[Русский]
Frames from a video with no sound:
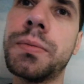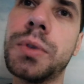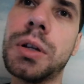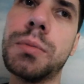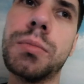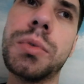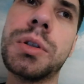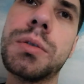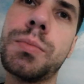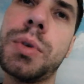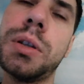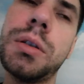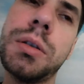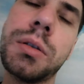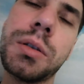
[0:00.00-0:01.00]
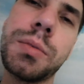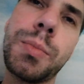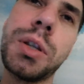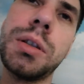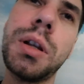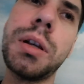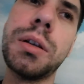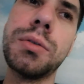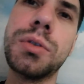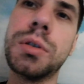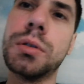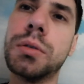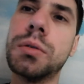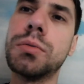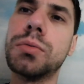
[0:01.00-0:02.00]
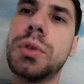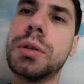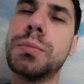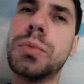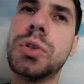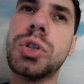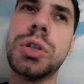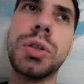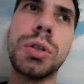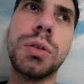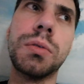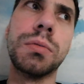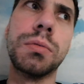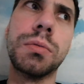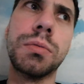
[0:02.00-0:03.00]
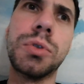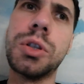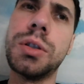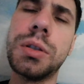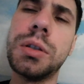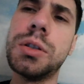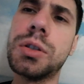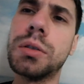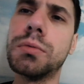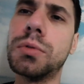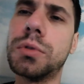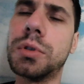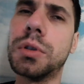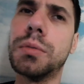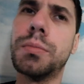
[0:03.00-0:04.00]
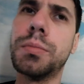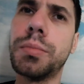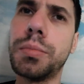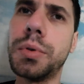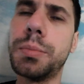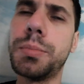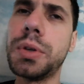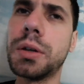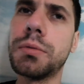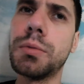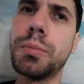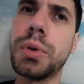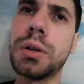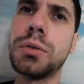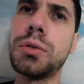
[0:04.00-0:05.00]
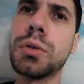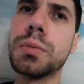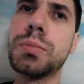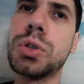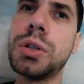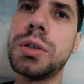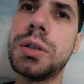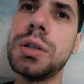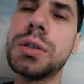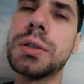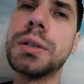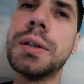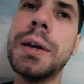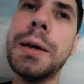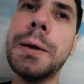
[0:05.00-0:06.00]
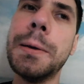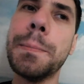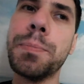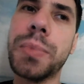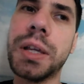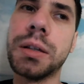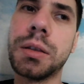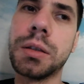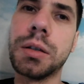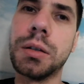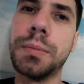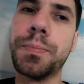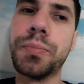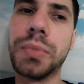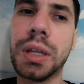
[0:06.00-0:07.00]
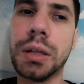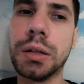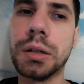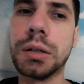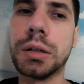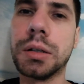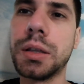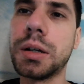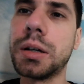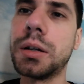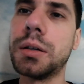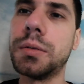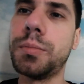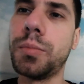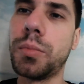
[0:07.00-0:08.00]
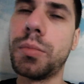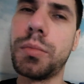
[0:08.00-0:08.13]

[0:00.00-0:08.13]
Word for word: э, там распределяются, ну, там э, частично вот там первым партнером, частично это а, на